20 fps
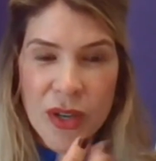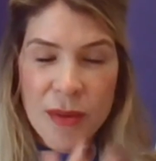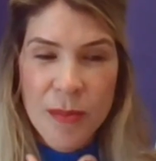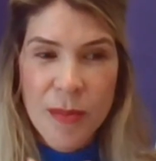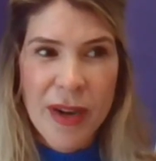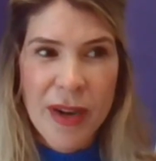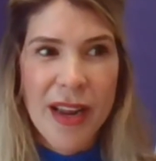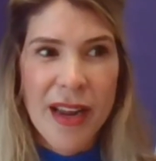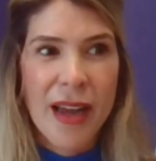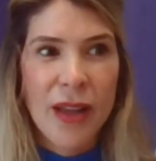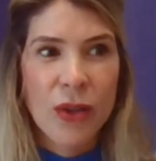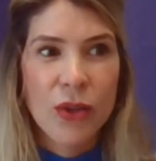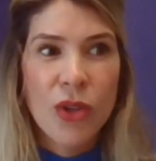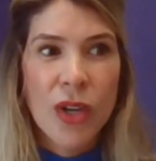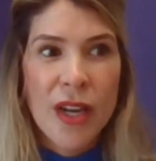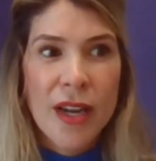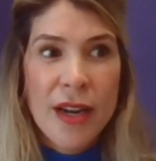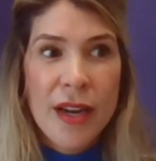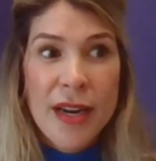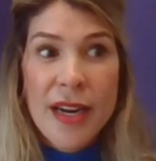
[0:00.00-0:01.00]
empleados
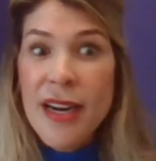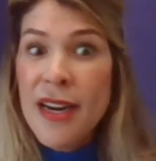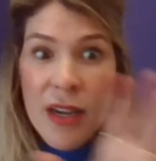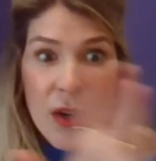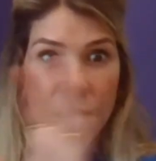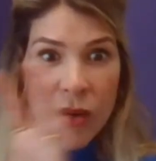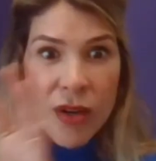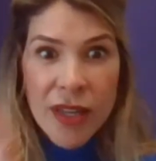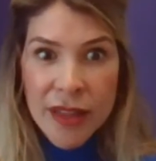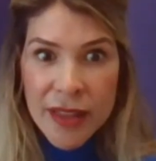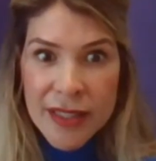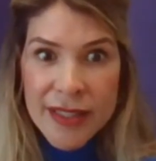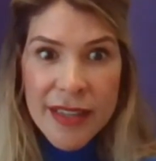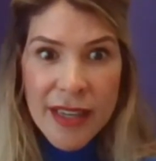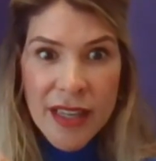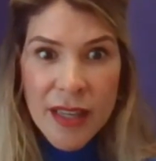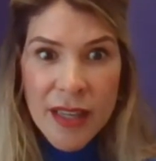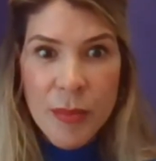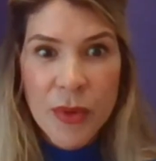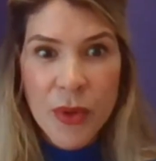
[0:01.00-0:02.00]
y los
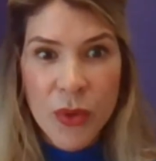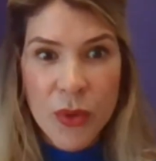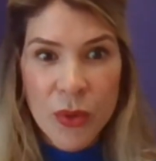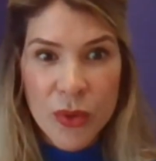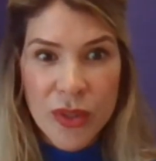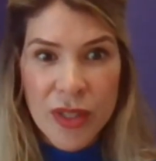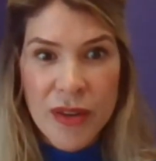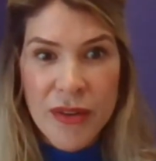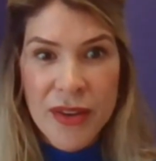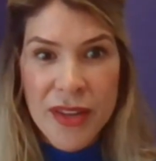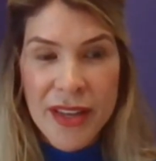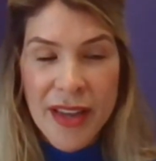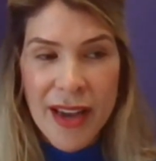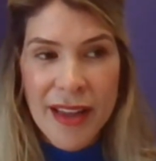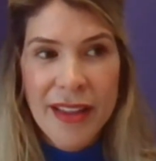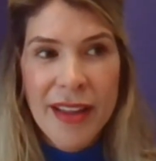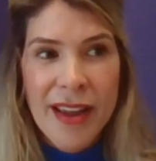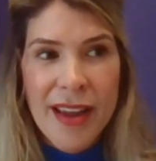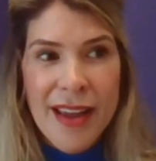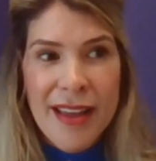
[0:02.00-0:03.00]
índices de
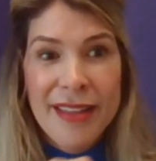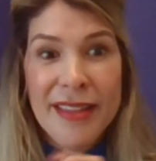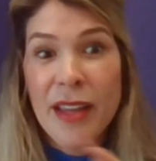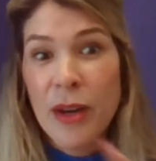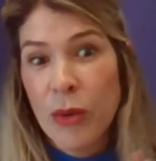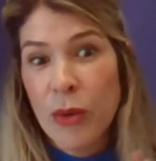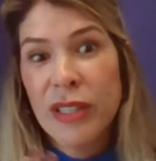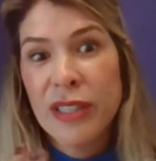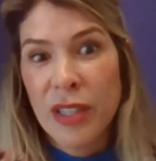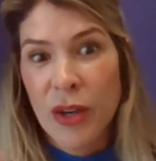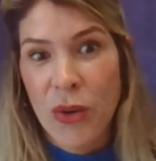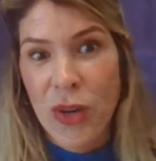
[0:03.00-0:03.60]
productividad de nuestra